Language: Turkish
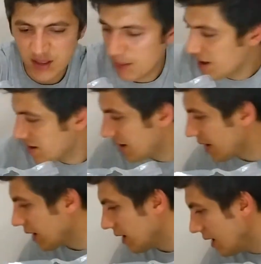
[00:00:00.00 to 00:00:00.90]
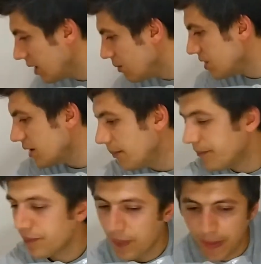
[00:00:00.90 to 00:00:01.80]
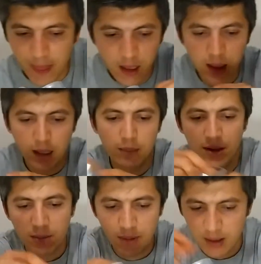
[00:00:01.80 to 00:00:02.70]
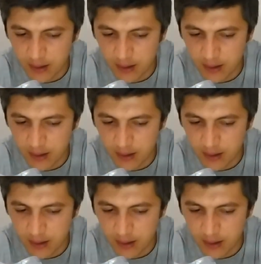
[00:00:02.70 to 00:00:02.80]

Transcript: Biz hemen zaten kendimize e, bir